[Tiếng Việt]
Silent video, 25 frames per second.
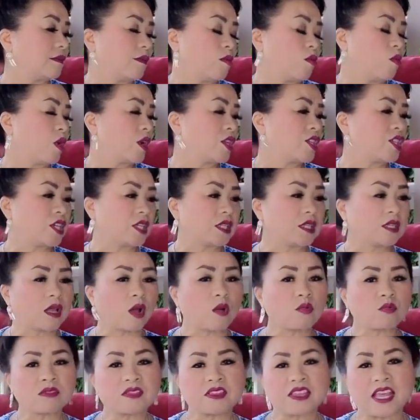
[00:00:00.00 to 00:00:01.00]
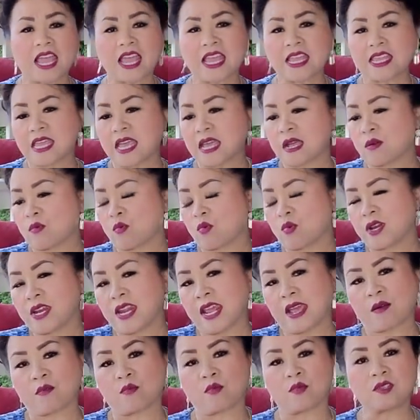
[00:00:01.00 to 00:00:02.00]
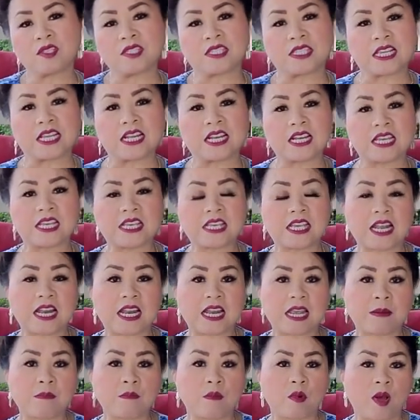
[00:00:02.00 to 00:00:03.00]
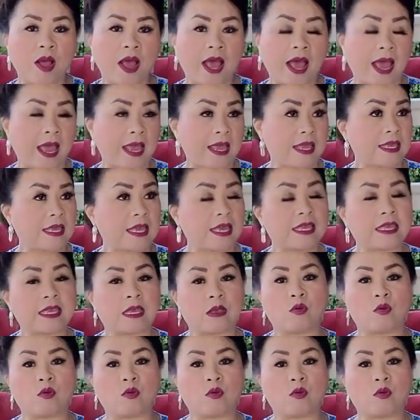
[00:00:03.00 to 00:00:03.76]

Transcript: mua chỉ tàu tây cái cũ nhẹ cũ chỉ lấy cái li mua hai cái